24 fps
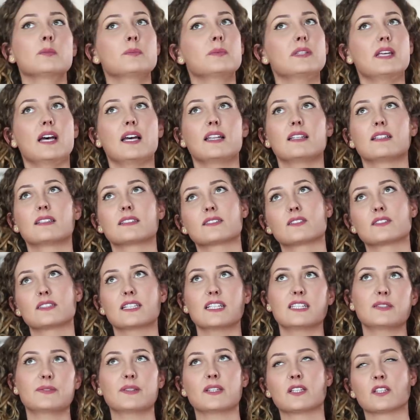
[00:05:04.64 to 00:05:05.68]
stirbt alles
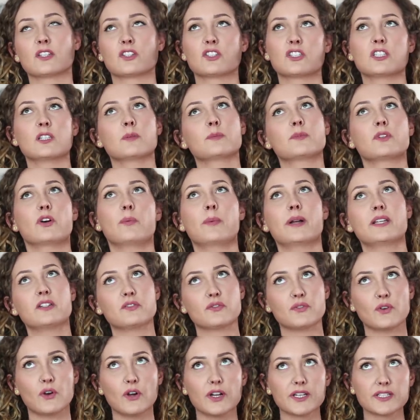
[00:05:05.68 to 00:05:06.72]
und deswegen stirbt auch
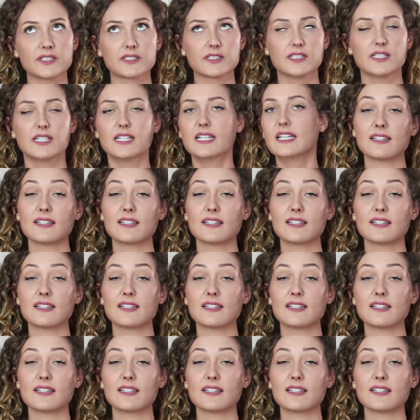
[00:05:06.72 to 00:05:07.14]
meine Freude.